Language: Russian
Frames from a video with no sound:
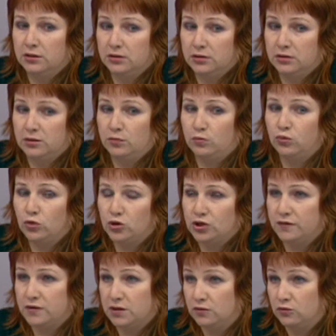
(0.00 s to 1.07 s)
а,
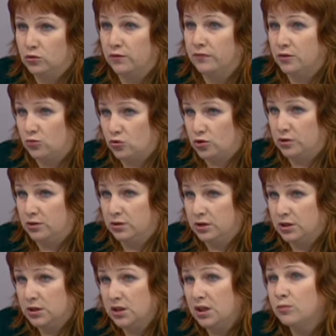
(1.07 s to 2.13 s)
больше всего новорожденных
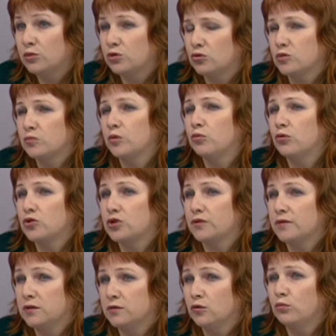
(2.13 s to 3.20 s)
детей. Мы, то есть мы больше
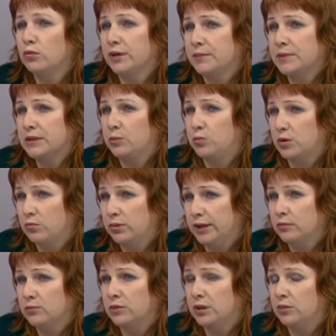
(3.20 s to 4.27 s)
всего боимся
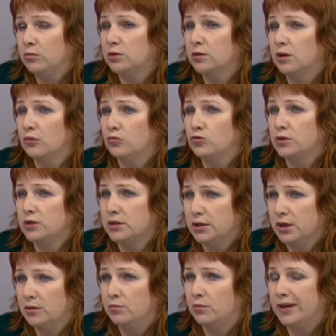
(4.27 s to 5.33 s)
проблем именно у
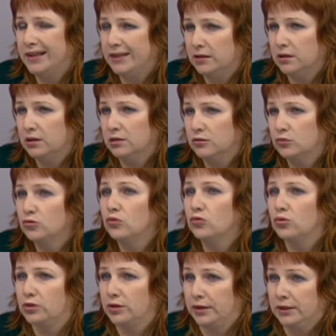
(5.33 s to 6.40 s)
детей маленьких до
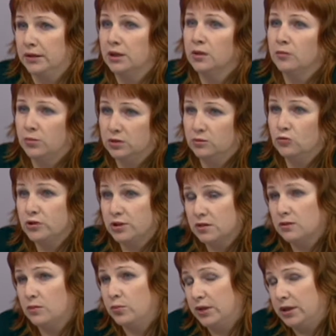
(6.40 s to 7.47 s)
года. Поэтому,
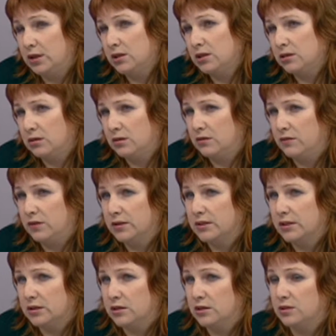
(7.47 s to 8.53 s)
естественно, приоритет
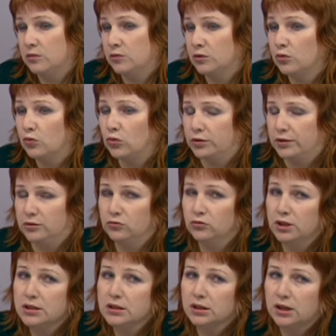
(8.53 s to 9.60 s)
отдавался детям до года. Но
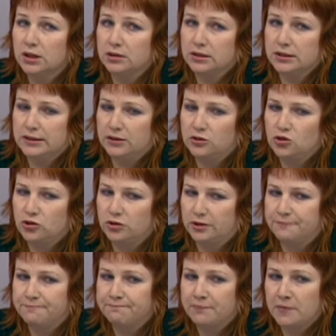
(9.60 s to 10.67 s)
есть такая
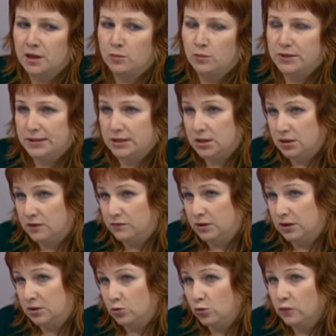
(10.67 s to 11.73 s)
достаточно
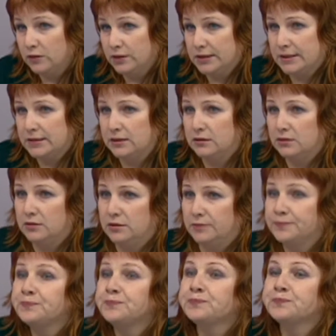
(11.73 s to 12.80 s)
позитивная новость. А,